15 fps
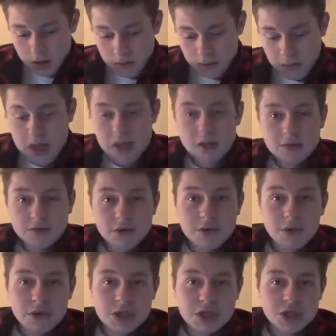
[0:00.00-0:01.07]
mais
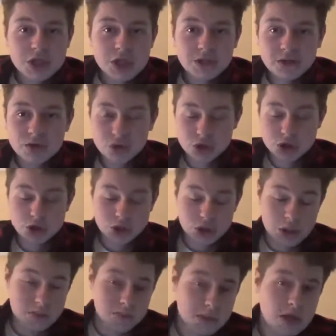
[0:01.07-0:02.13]
vraiment les chaînes que
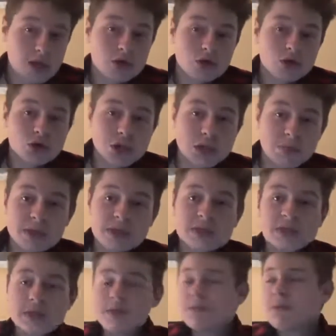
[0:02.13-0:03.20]
j'aime bien, que
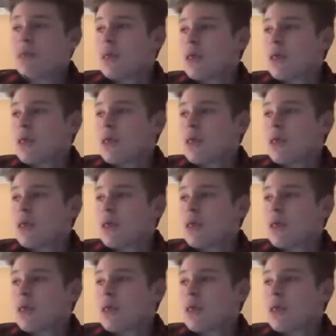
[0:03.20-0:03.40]
j'apprécie,